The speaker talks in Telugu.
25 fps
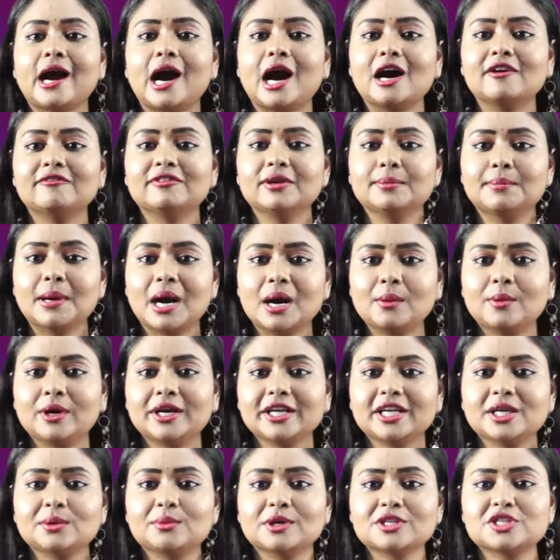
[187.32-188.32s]
ఆ
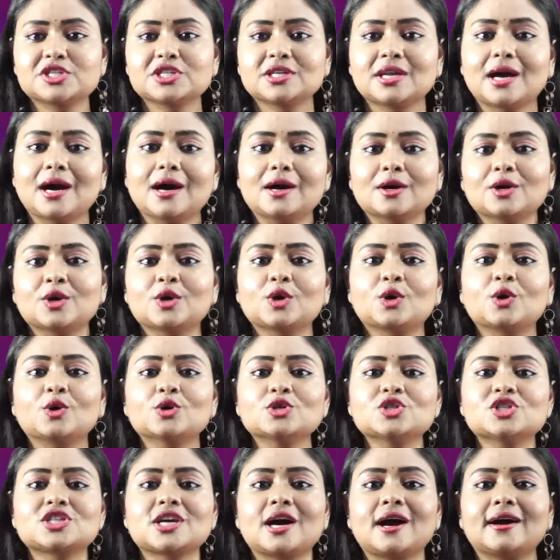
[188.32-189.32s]
విభావరికి వచ్చిన
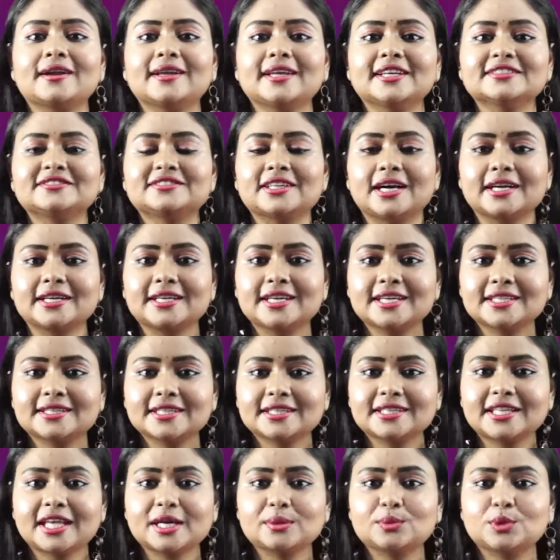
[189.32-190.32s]
క్రోంచ అనే
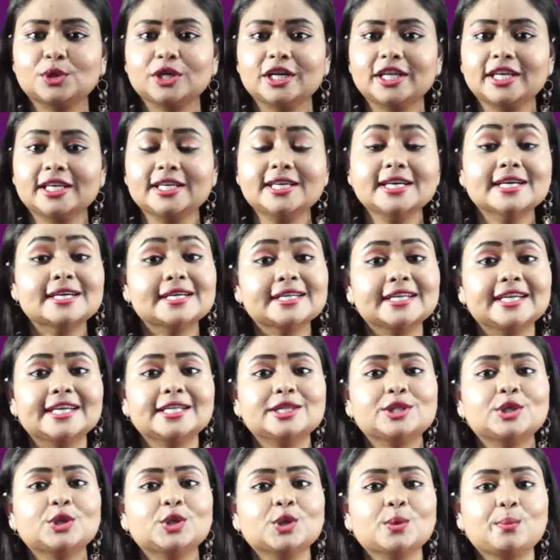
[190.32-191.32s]
సంగీత దేవుణ్ణి
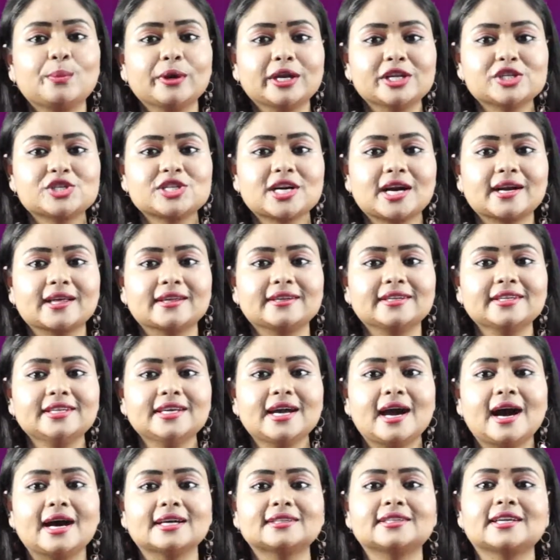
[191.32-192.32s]
ఇంద్రుడు పిలిచాడని
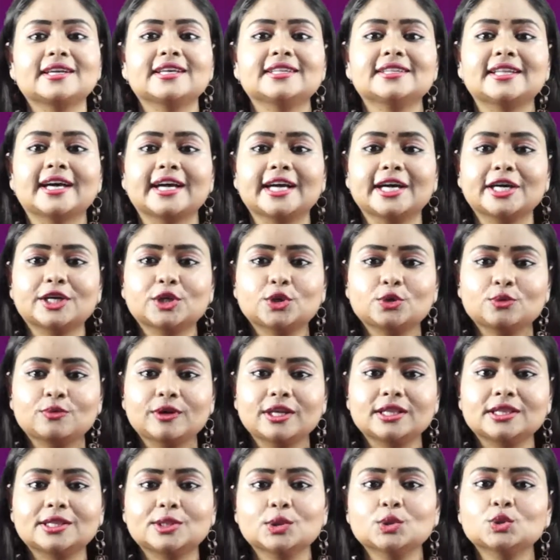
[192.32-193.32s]
అతని దగ్గరకు
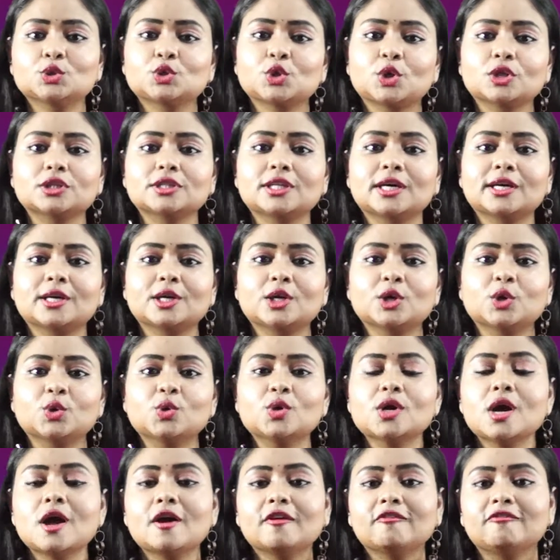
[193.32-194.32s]
వెళ్తూ తొందరలో
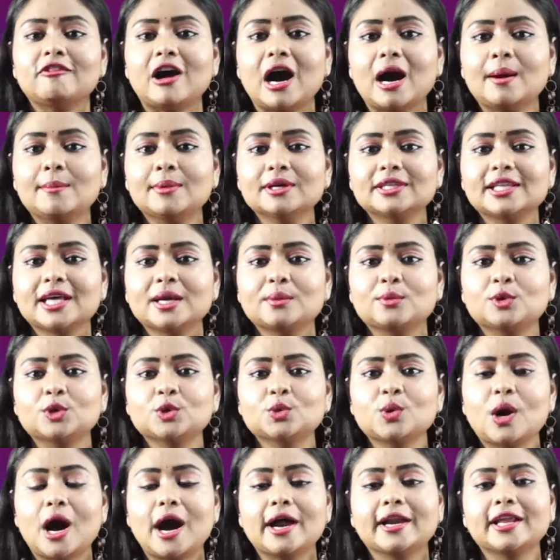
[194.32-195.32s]

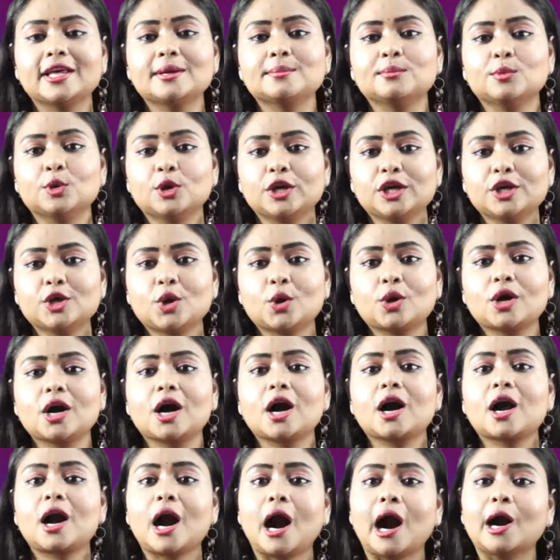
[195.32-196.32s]
వామదేవుడు అనే ముని
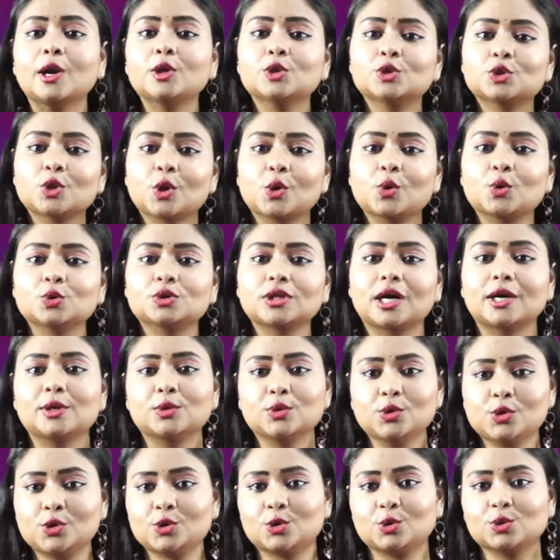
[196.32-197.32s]
యొక్క కాలు
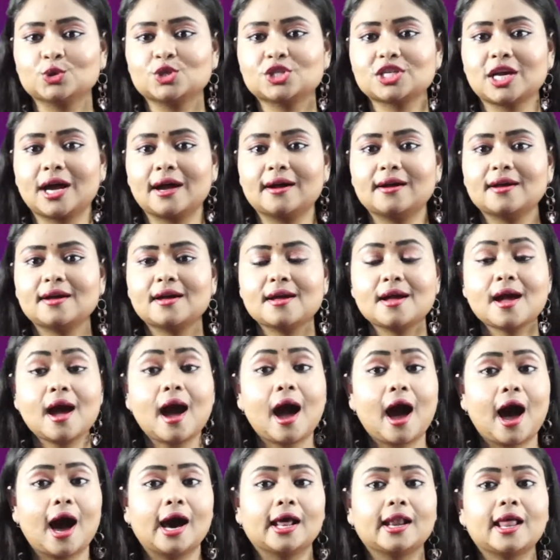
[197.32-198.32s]
తొక్కుతాడు క్రోంచ
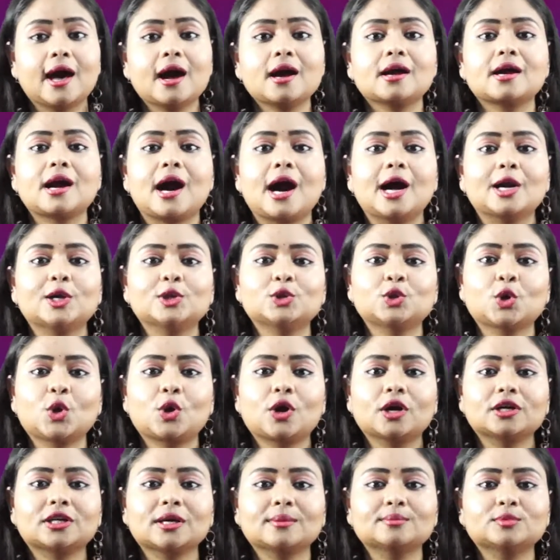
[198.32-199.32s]
అలా కాలు
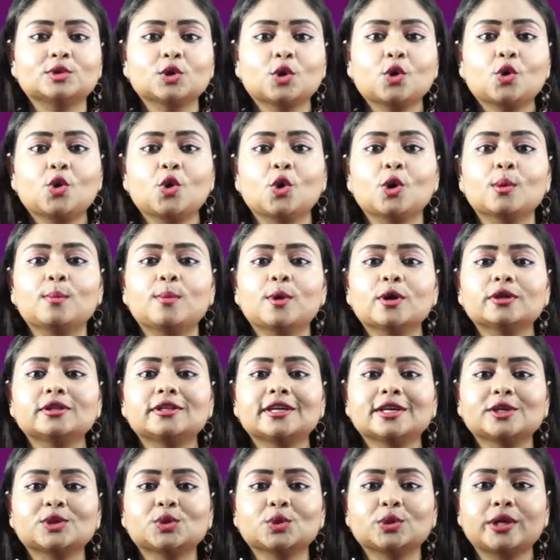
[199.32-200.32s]
తొక్కటంతో
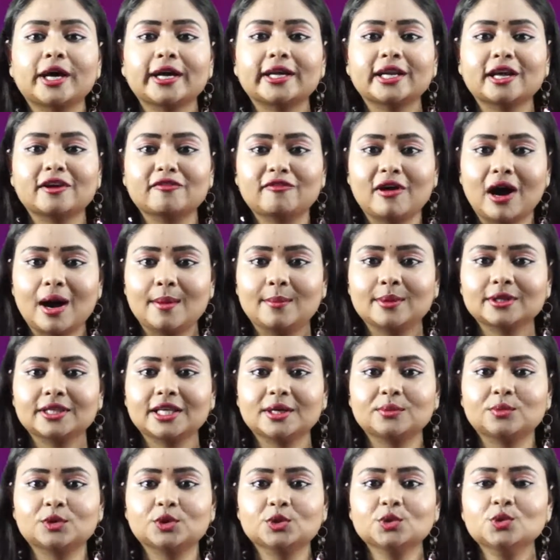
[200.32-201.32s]
కోపోద్రిక్తుడైన
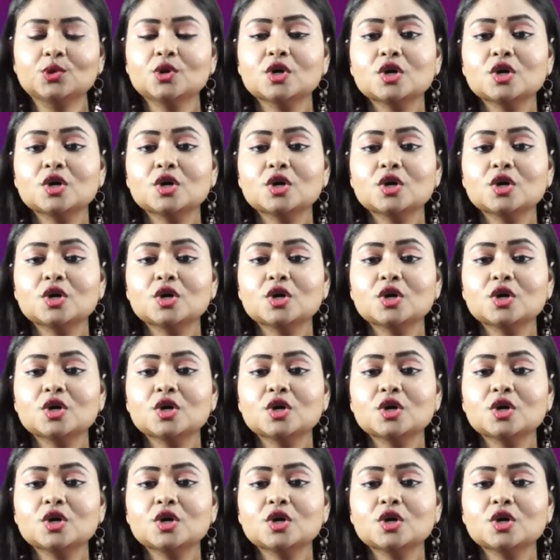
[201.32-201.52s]
వామదేవుడు